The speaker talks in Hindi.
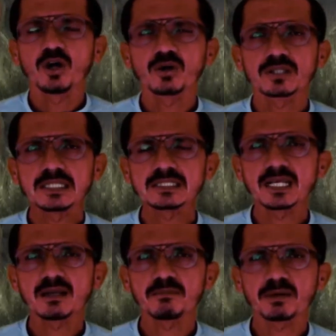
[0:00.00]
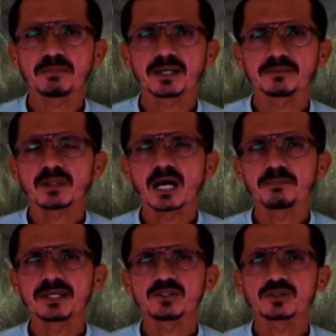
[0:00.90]
और तीसरे नंबर पर
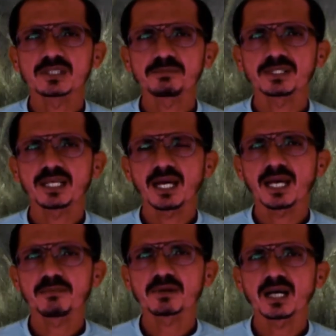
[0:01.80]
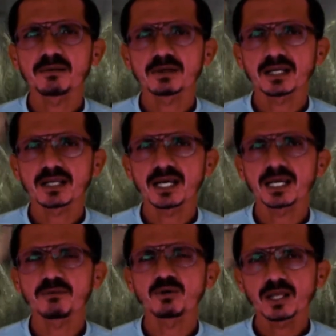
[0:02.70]
आपने जो सबसे अहम काम करना
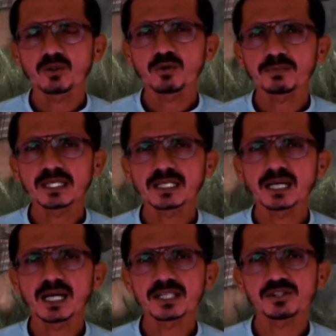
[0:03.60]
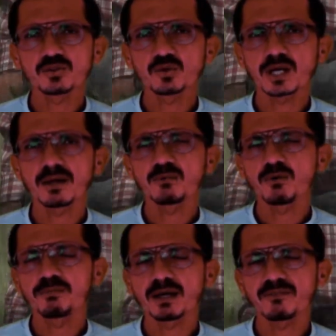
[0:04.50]
है वो गंदम की काश्त जो है
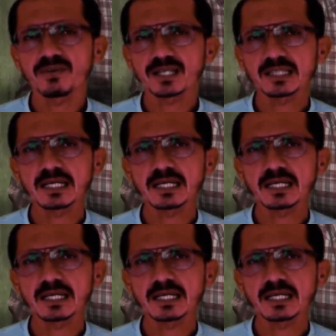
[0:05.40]
वो बर वक्त